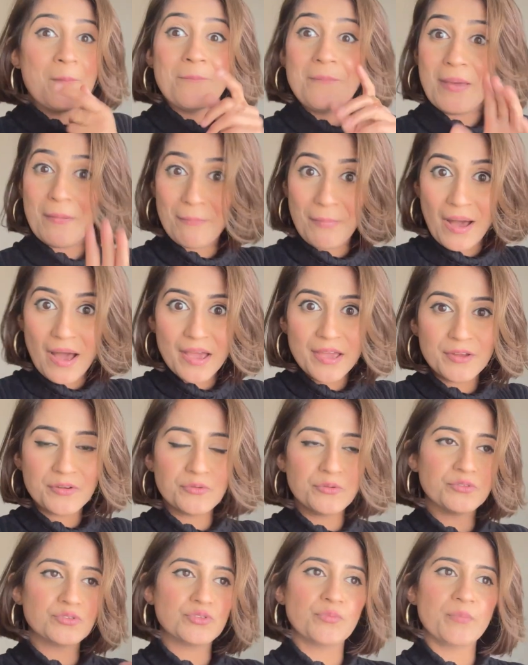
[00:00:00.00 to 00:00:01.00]
मैं बाहर
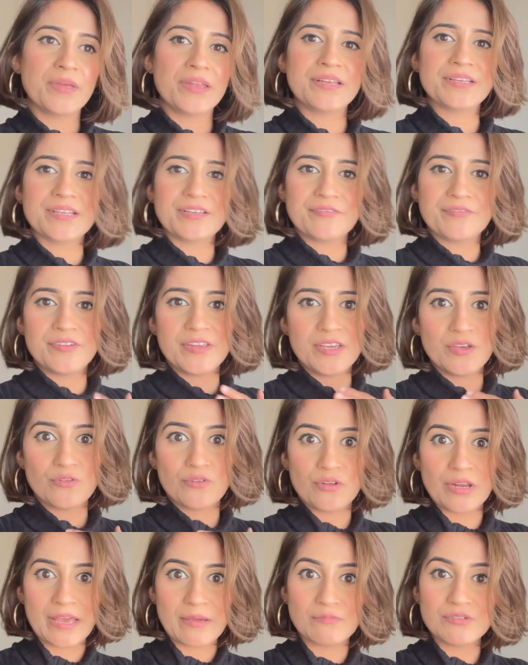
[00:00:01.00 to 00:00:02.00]
हूँ तो मेरी डिलीवरी यू
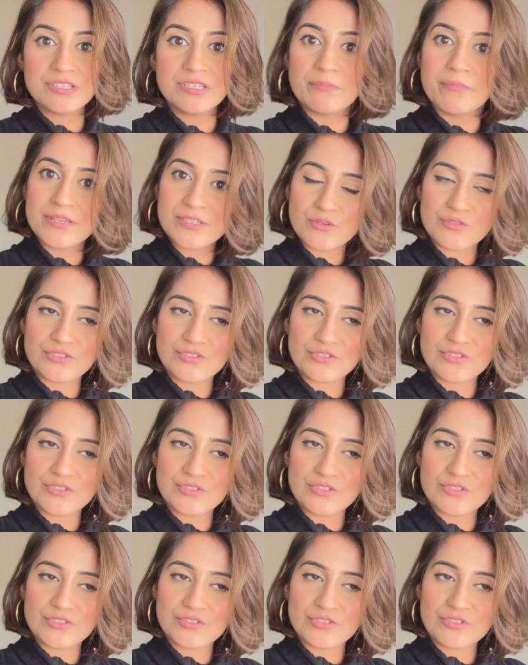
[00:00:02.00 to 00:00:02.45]
नो लाइक मुझसे मिस हो